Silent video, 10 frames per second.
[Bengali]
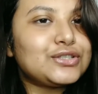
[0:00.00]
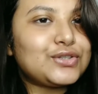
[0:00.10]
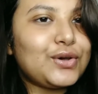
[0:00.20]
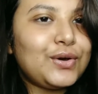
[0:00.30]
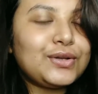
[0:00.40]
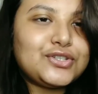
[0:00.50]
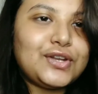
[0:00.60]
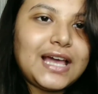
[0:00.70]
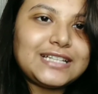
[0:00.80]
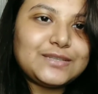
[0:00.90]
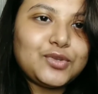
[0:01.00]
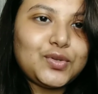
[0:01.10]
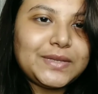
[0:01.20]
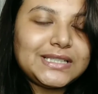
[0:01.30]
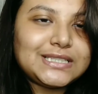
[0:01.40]
সো চলে আসবো
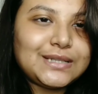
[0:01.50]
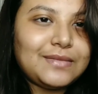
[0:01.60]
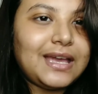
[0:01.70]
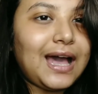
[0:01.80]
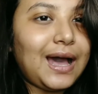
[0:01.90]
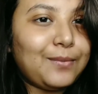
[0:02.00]
তোমাদের সামনে